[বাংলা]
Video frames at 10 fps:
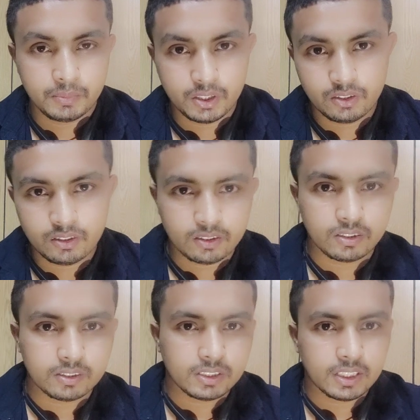ভিডিওর
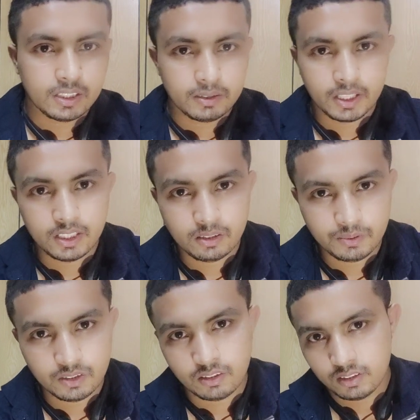
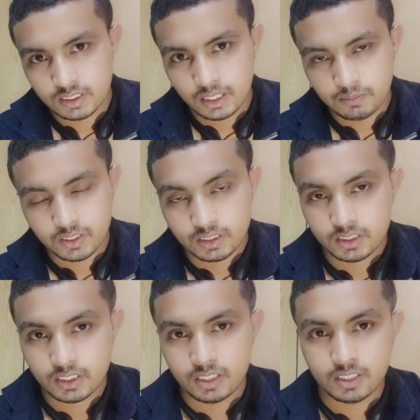ক্ষেত্রফলগুলো হচ্ছে এমন
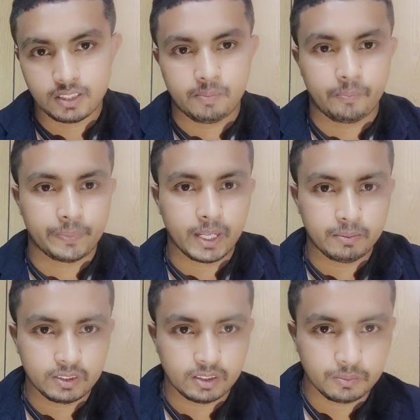যে আপনি
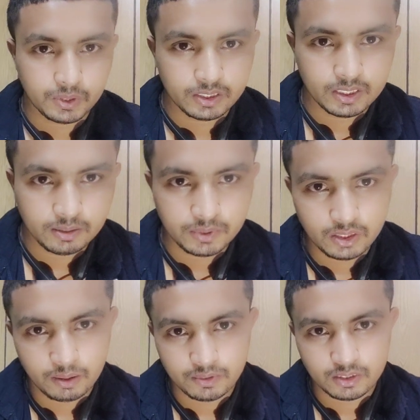যদি প্রতিদিন ভিডিও
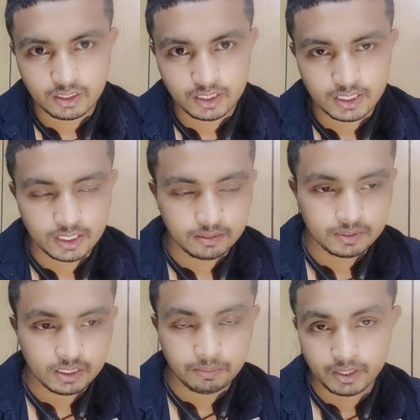আপলোড করেন দেখেন
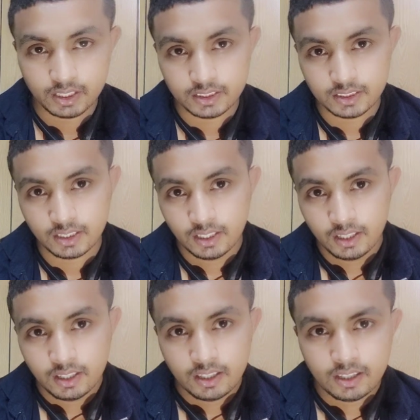আপনার কাছে
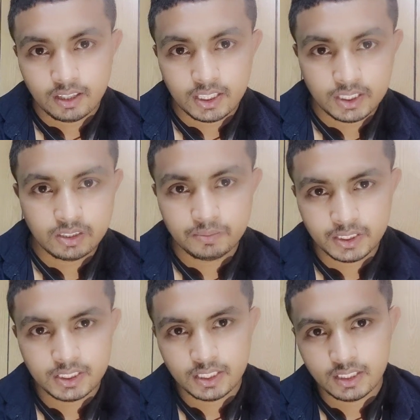ইউটিউব
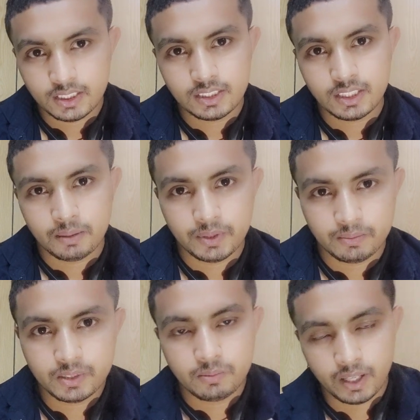নিচে নিজেই আপনার
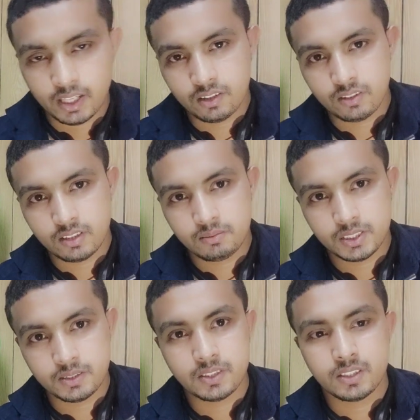ভিডিও ভাইরাল করে দেবে
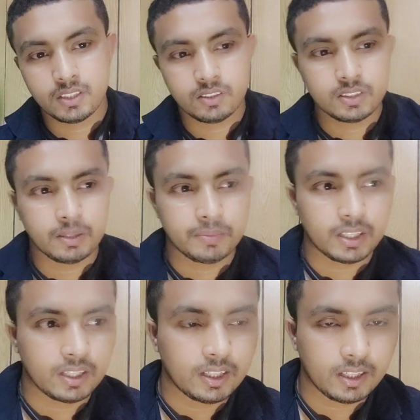যেমনটা হচ্ছে আপনার
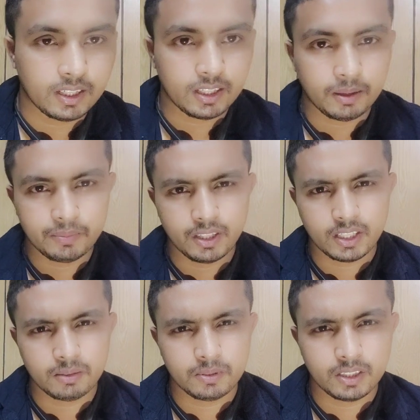আপনার
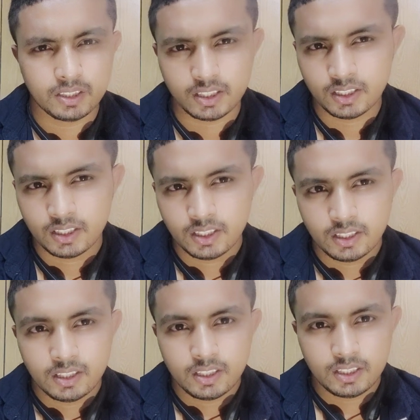কি বলে এটা
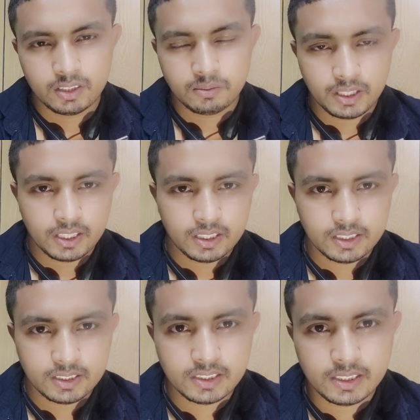ইউটিউবে একটা
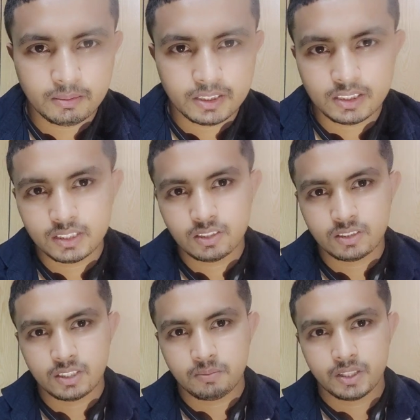সিস্টেম আছে যেটা
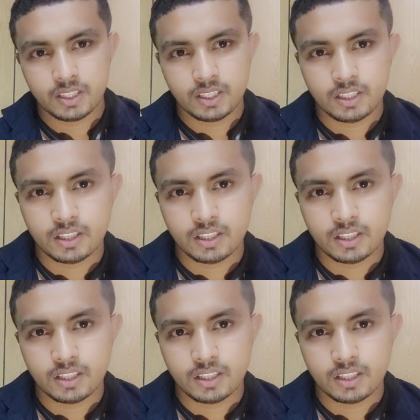হচ্ছে আপনাকে